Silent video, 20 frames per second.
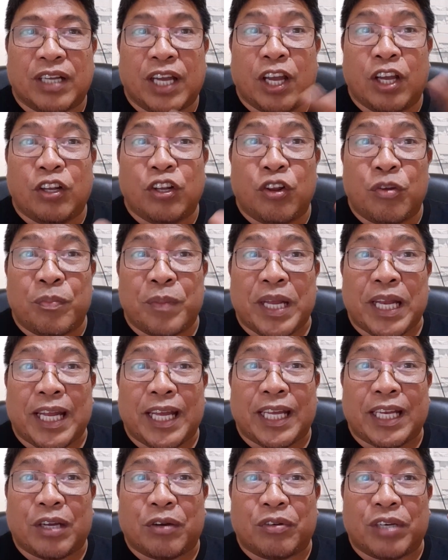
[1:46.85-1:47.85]
Ngayon
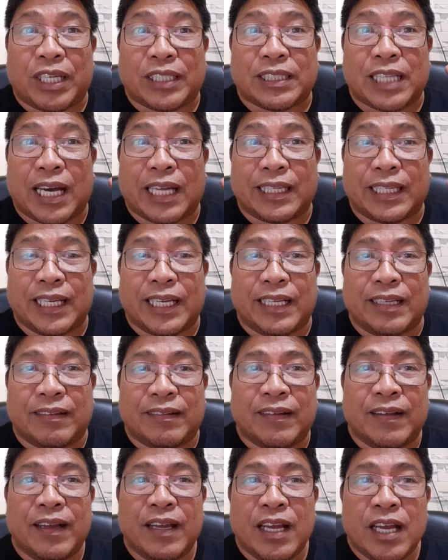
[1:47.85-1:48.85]
lumilinaw na sa atin
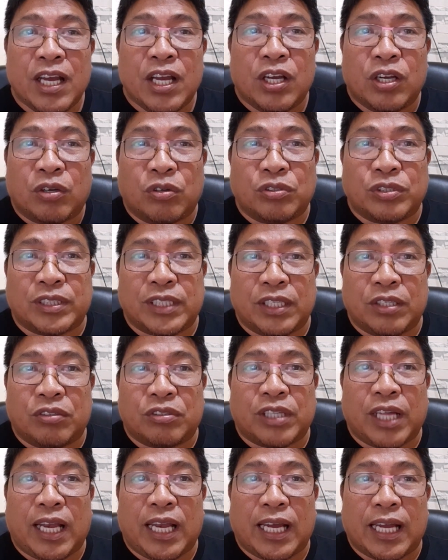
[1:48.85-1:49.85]
kung sino
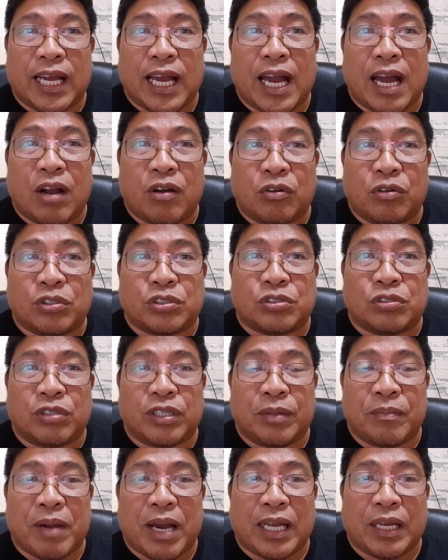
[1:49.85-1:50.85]
talaga ang gusto
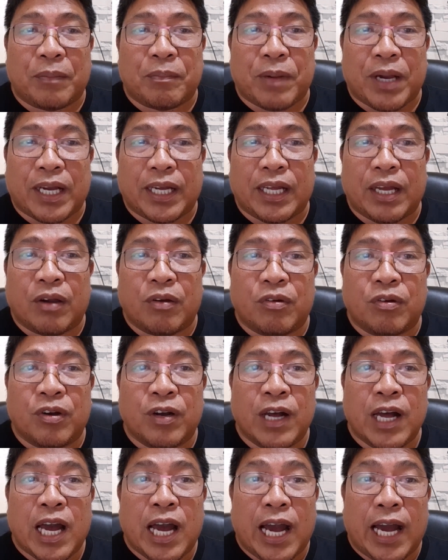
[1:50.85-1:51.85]
ni Manny Pacquiao
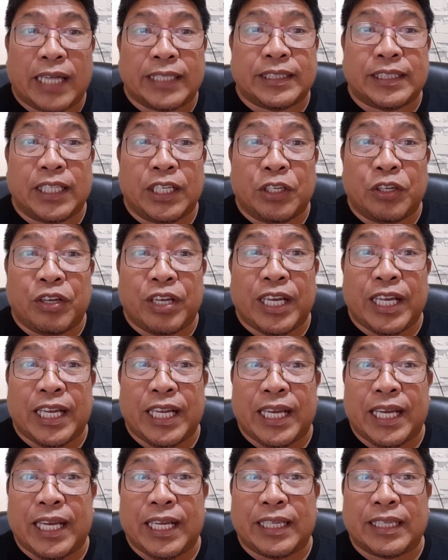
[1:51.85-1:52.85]
at sino yung
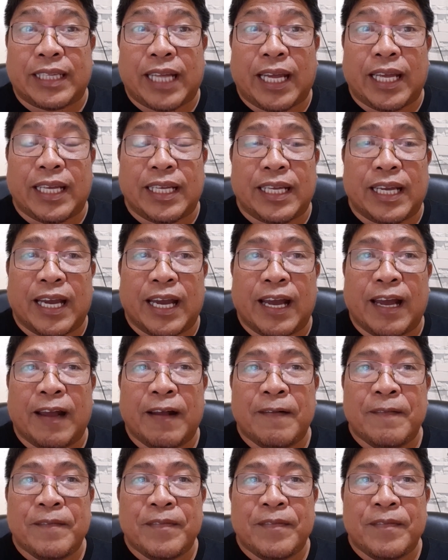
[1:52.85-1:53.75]
hinihintay niya